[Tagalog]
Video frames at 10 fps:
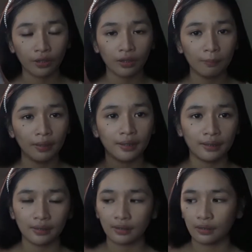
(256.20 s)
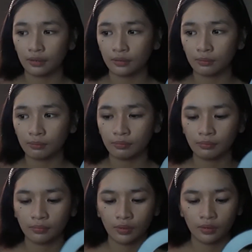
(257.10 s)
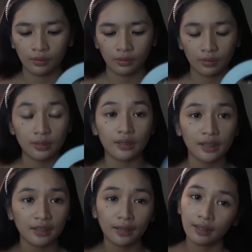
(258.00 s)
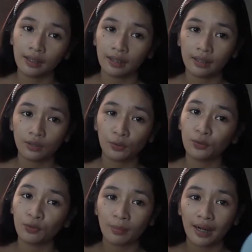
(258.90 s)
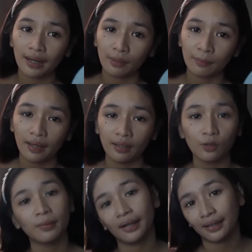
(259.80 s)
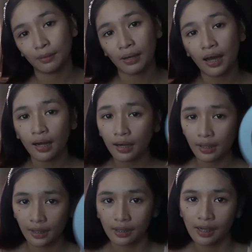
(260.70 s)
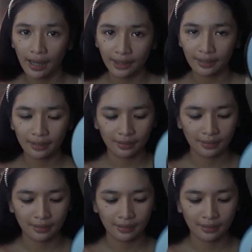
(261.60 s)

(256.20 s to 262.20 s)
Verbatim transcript: Ngayon naman, um, saksak na natin kung gumagana ba and kung maganda ba ang kanyang light.